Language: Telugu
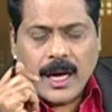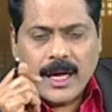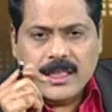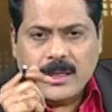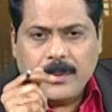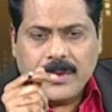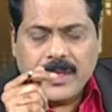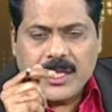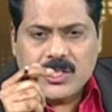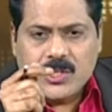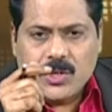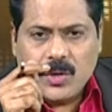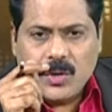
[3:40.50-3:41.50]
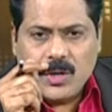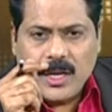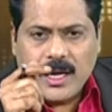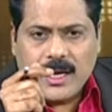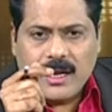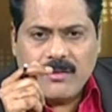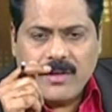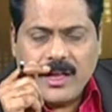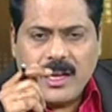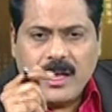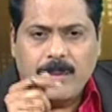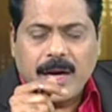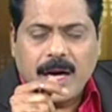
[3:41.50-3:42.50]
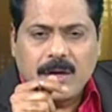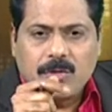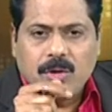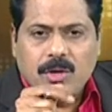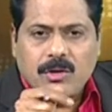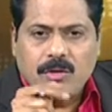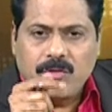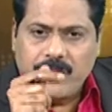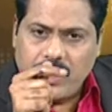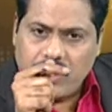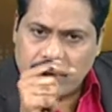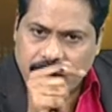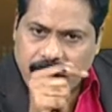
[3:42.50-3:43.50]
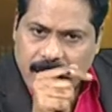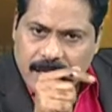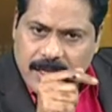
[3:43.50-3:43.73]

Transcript: ఆంధ్రప్రదేశ్లో లిక్కర్ వేరే బ్రాండ్ దొరకు వీళ్ళు తయారు